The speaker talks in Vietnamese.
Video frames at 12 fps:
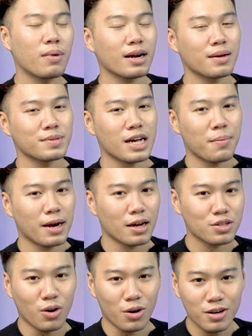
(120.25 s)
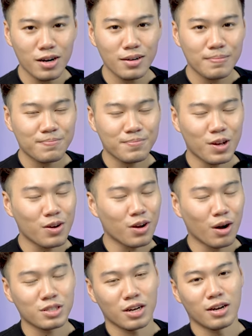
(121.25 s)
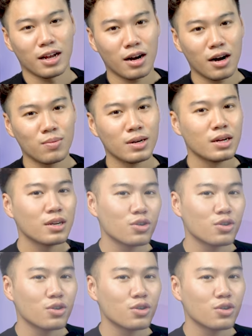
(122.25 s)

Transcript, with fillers: Max làm sao mà đáng chọn nữa? Nhưng câu trả lời là không.